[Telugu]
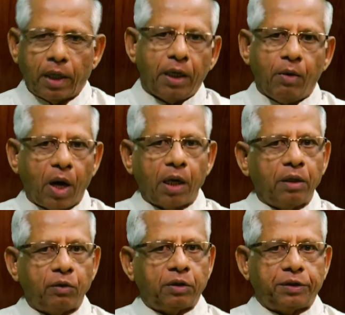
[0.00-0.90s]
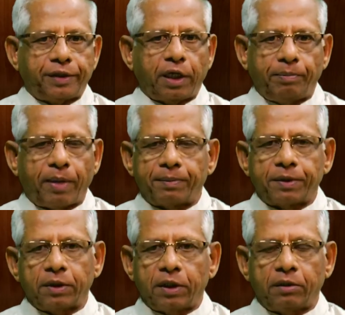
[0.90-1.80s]
అలానే వారానికి ఒకసారి పాప
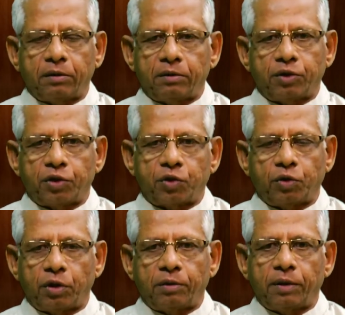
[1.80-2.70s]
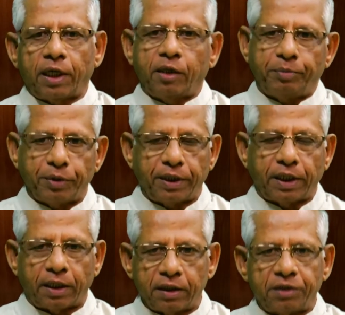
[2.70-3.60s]
సంగీతనం చేసుకోవడం
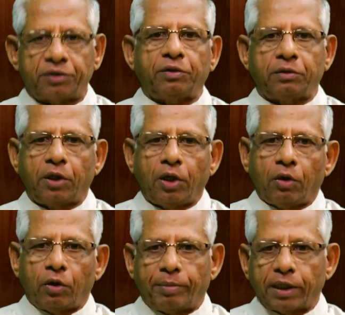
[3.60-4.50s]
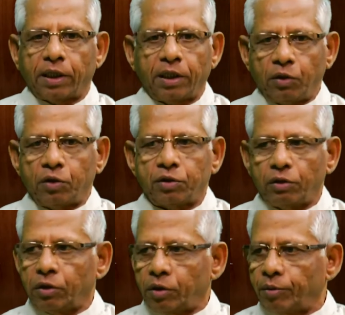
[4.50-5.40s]
లేకపోతే కనీసం ఓ పదిహేను
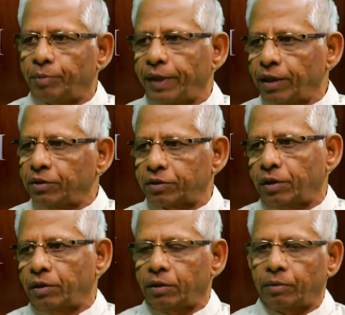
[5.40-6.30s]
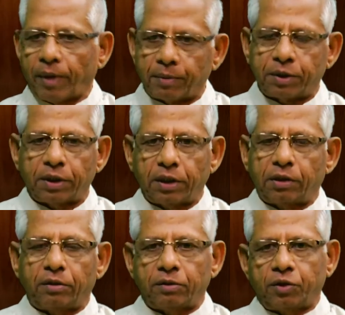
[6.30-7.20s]
రోజులు ఒక ముప్పై రోజులకు పాప
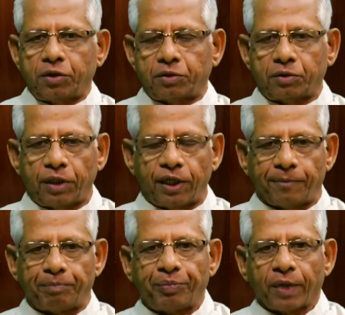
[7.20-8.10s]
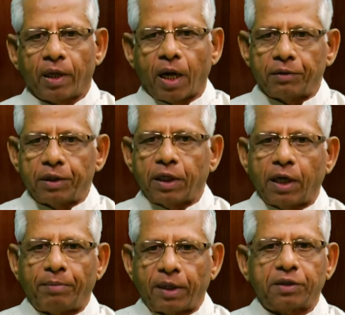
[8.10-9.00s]
సంగీతనం చేసుకుని ఆ
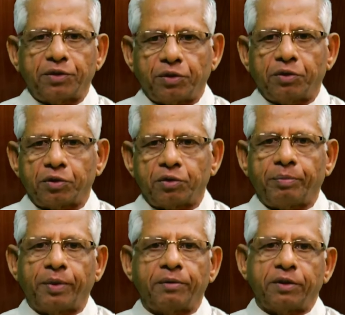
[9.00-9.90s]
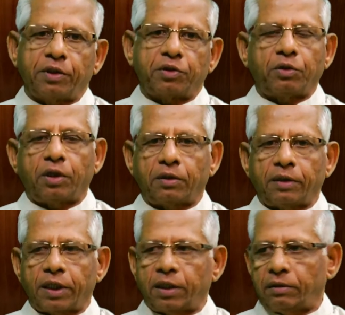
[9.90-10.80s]
విధంగా మనస్సును శుభ్రం చేసుకోవడం
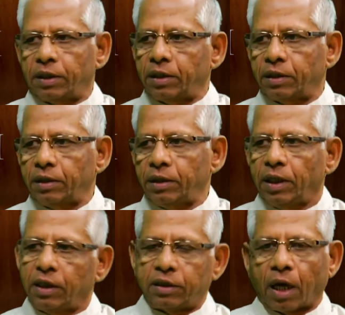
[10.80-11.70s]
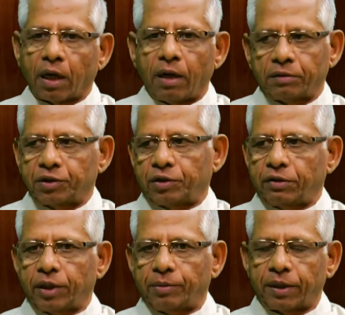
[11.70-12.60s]
అన్నటువంటిది చాలా
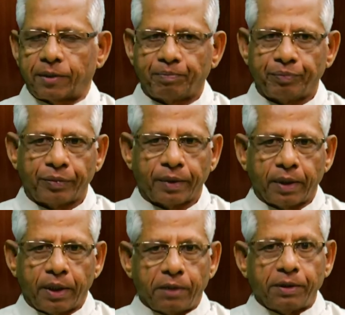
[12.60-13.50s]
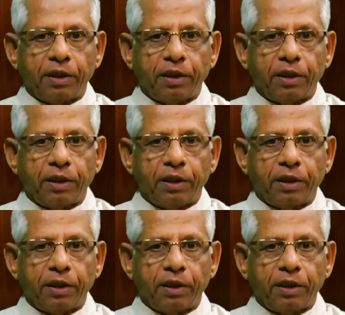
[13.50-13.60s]
అవసరం అన్నమాట ఈ